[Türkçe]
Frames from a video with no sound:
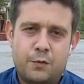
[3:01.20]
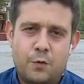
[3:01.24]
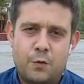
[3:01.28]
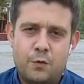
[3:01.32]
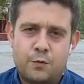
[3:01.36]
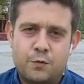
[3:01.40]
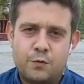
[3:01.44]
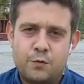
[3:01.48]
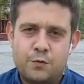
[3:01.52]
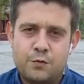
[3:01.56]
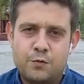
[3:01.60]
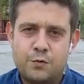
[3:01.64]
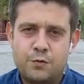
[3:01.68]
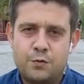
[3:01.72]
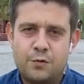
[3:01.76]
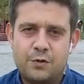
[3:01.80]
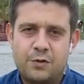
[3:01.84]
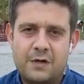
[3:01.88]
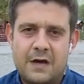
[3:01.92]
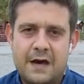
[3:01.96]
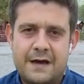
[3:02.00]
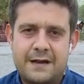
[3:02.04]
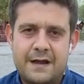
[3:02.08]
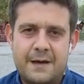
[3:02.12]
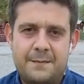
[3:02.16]

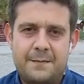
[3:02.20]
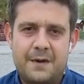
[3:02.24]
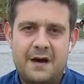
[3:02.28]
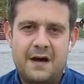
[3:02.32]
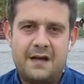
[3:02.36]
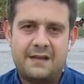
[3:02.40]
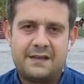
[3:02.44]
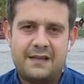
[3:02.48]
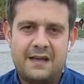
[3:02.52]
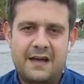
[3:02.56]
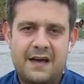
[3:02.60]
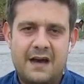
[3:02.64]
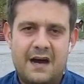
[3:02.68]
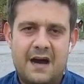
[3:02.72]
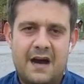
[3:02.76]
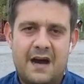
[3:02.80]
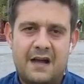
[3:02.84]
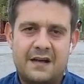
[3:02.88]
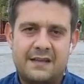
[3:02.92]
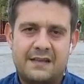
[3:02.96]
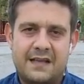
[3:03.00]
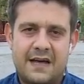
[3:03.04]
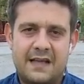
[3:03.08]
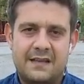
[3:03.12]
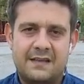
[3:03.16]
ordusu Karabağ'da
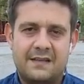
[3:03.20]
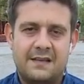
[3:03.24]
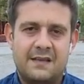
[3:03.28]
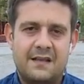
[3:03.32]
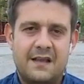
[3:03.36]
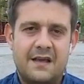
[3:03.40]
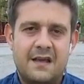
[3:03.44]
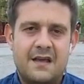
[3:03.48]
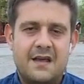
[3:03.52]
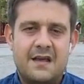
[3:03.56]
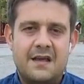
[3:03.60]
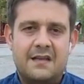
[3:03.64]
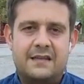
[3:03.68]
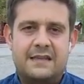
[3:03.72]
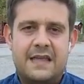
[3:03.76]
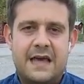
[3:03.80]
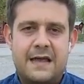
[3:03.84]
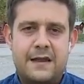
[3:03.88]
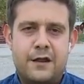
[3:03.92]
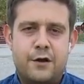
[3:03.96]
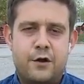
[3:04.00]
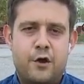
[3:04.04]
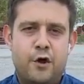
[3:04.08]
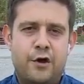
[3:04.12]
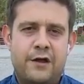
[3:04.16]
artan
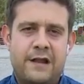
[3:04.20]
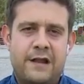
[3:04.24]
terör